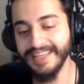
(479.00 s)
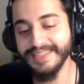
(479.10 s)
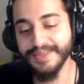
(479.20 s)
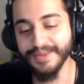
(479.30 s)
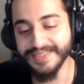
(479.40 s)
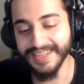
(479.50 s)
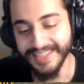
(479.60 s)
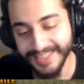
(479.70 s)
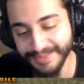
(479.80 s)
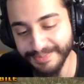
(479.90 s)
Neyse dostlar
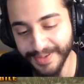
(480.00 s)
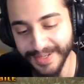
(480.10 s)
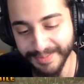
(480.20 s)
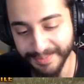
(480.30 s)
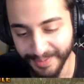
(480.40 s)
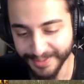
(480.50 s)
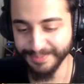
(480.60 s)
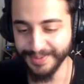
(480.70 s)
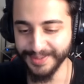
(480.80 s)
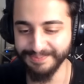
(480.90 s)
hiç moralimi
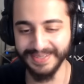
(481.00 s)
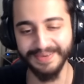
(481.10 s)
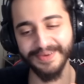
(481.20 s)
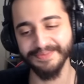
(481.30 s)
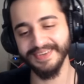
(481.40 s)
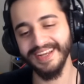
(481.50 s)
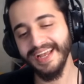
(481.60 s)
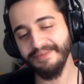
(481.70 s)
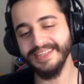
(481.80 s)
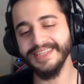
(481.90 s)
bozmuyorum tamam mı?
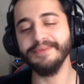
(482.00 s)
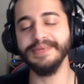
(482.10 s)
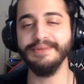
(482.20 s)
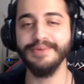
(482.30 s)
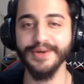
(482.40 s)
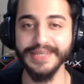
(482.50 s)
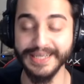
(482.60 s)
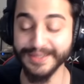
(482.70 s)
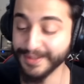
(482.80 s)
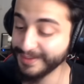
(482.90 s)
Hemen yepyeni bir oyuna
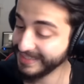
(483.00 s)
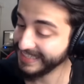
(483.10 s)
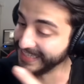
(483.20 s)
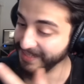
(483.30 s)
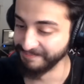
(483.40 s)
geçiyoruz. Gidelim.